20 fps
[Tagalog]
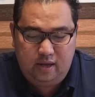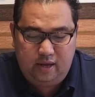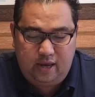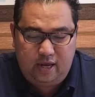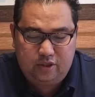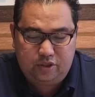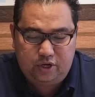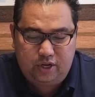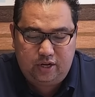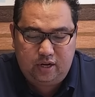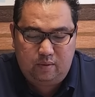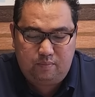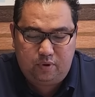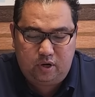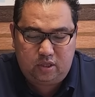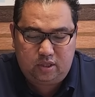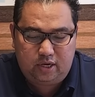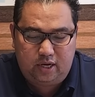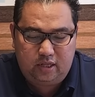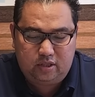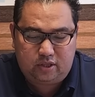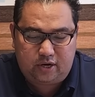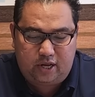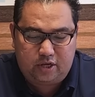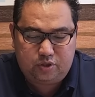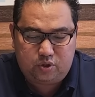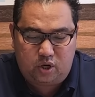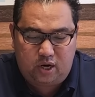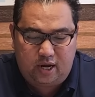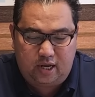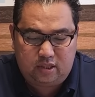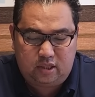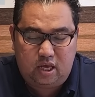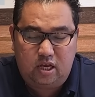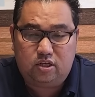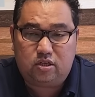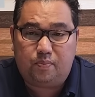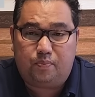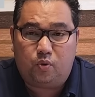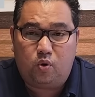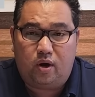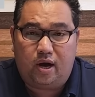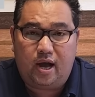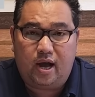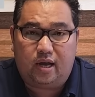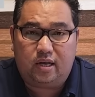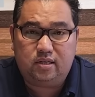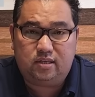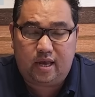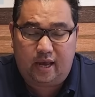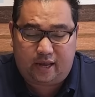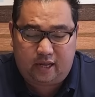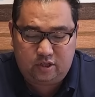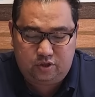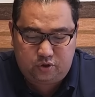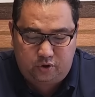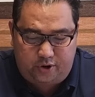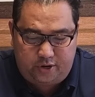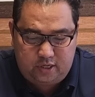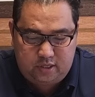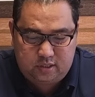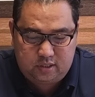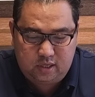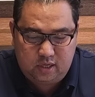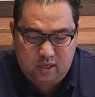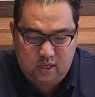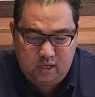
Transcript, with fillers: Entry number 3, Treasure Hunting. Siya po ang aking second choice.